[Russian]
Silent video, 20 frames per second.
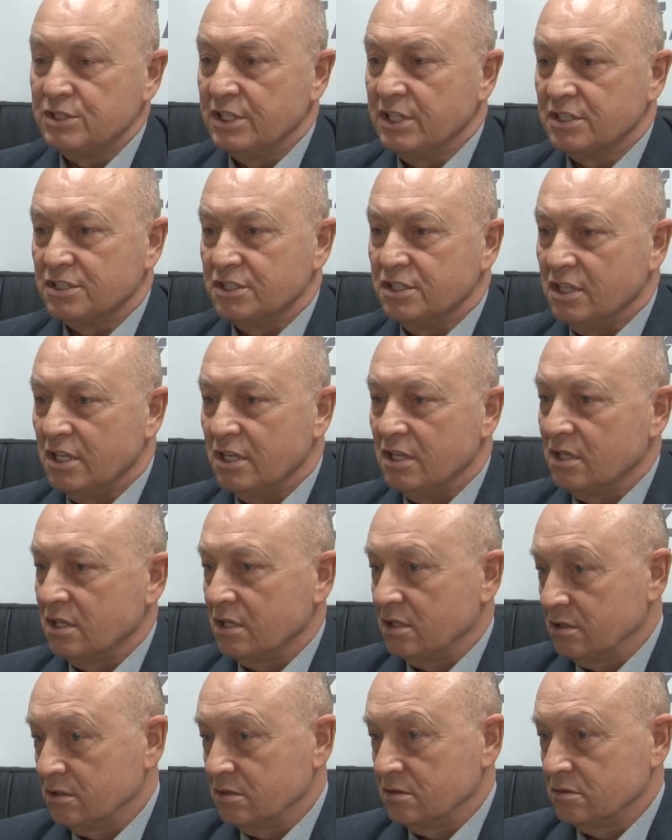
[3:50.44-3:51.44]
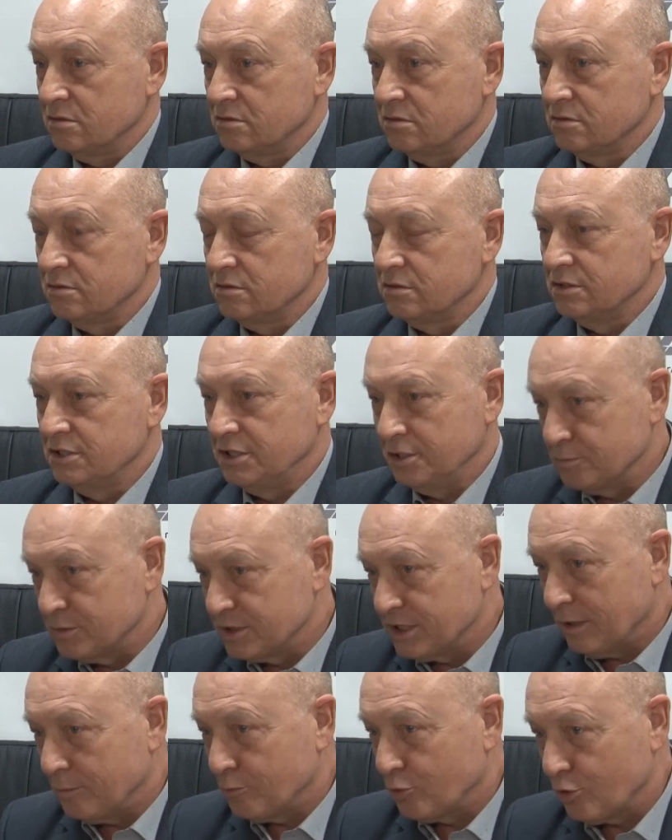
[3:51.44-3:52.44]
сложнее, чем
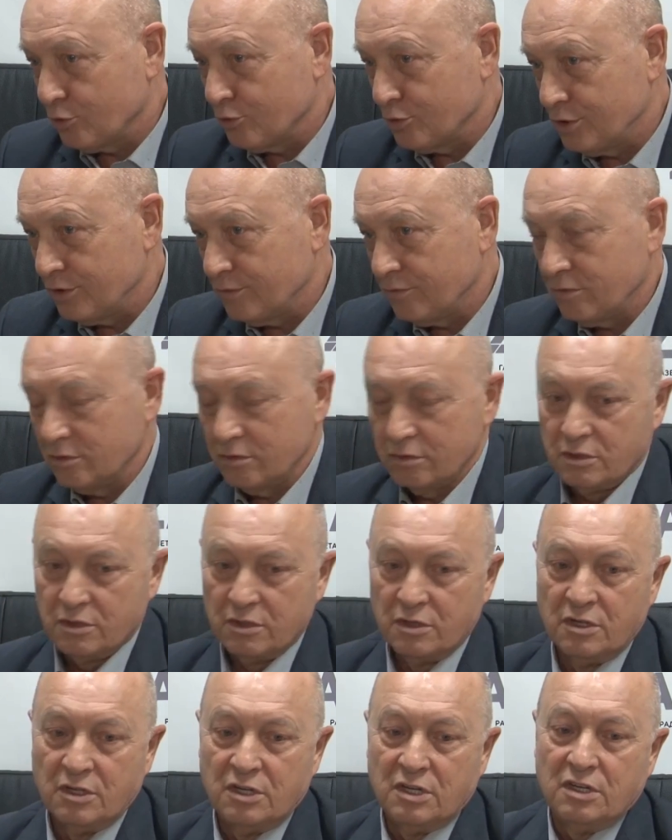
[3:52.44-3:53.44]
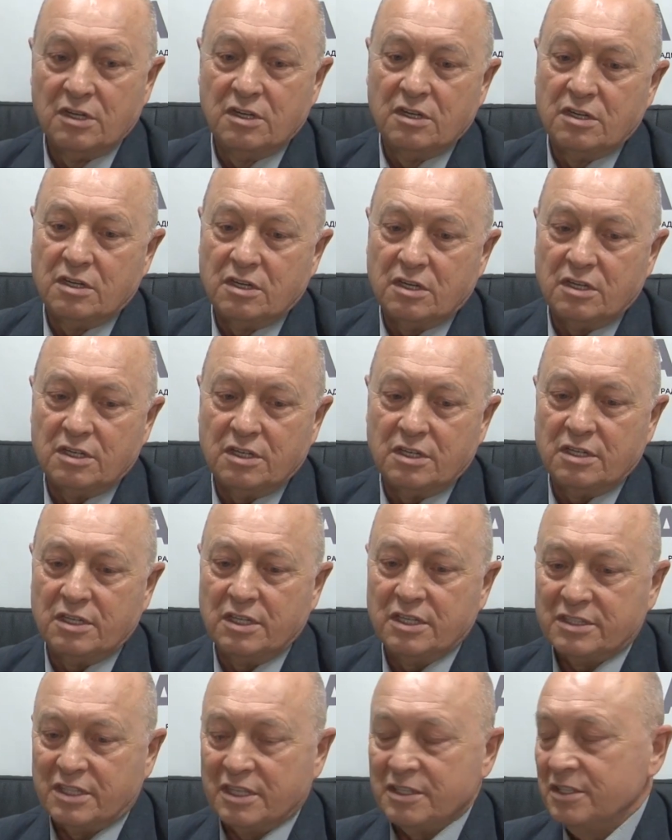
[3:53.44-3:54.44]
за, против.
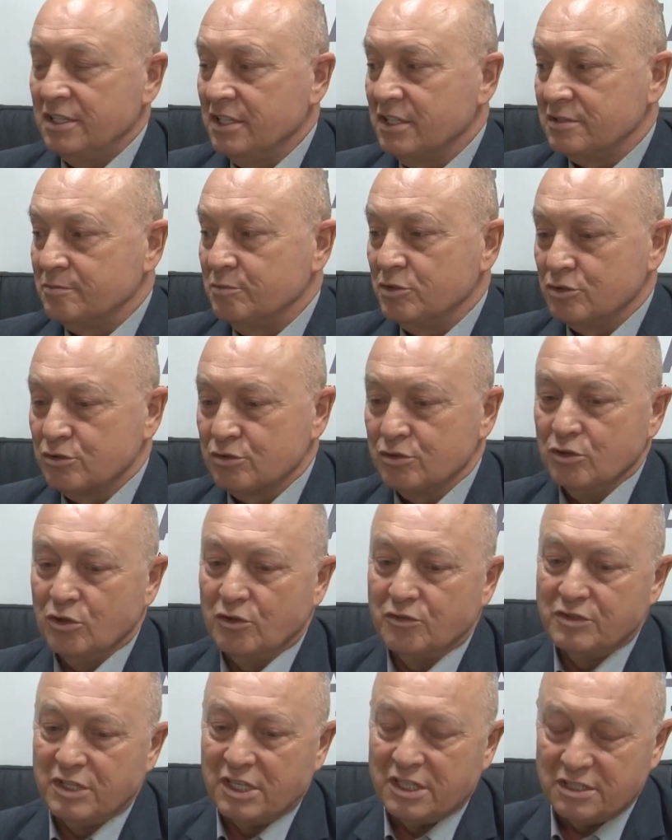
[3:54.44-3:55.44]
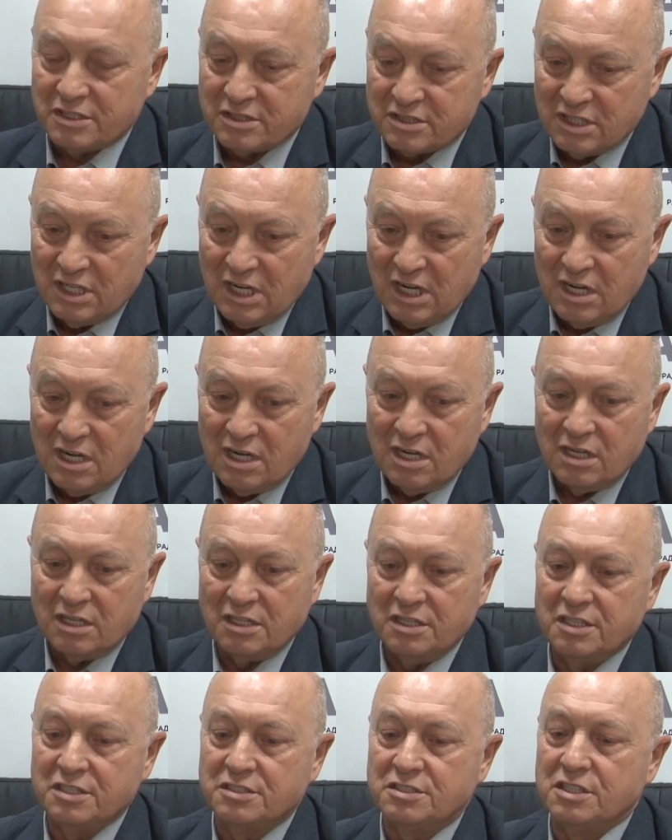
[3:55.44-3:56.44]
Это есть, безусловно, и за,
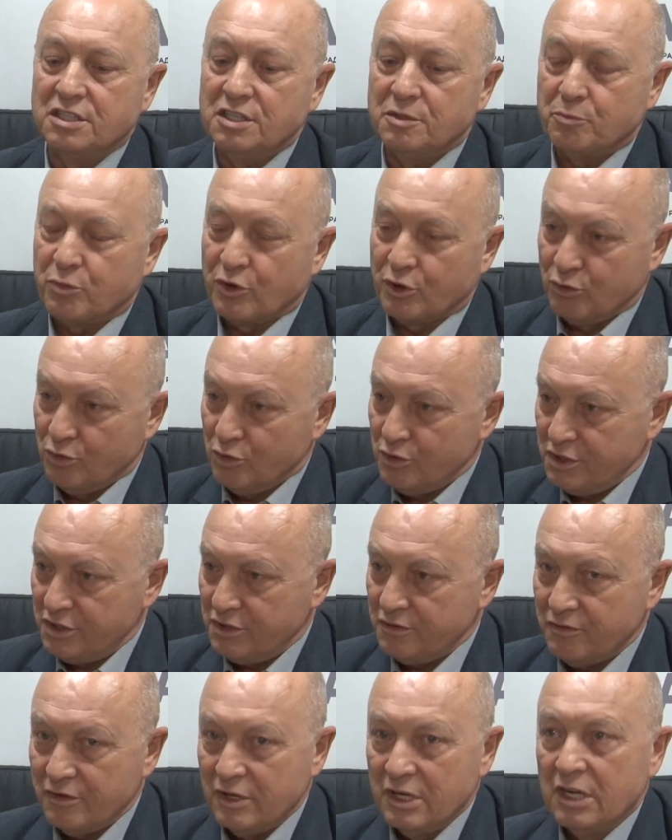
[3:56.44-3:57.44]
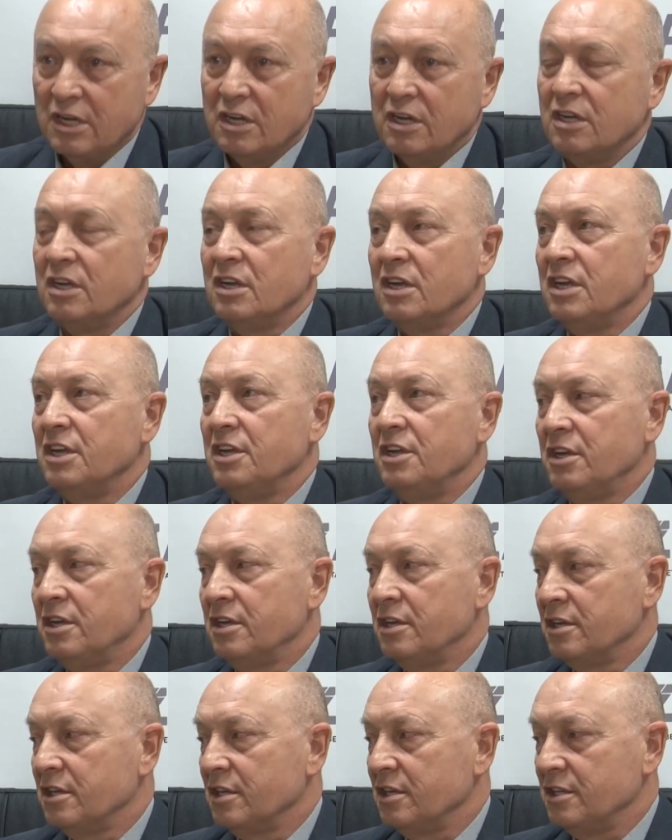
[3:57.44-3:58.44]
есть и против,
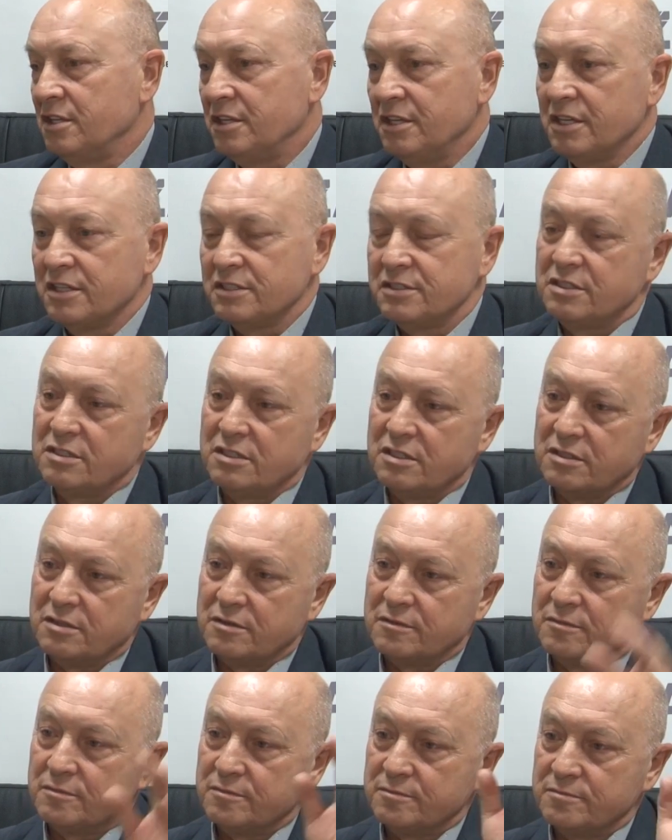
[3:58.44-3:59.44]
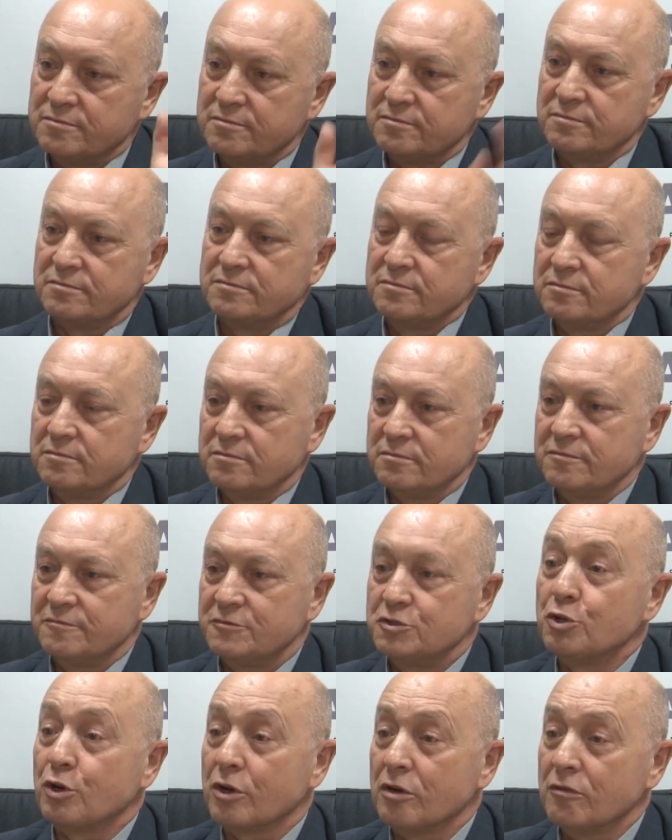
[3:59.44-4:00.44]
и есть все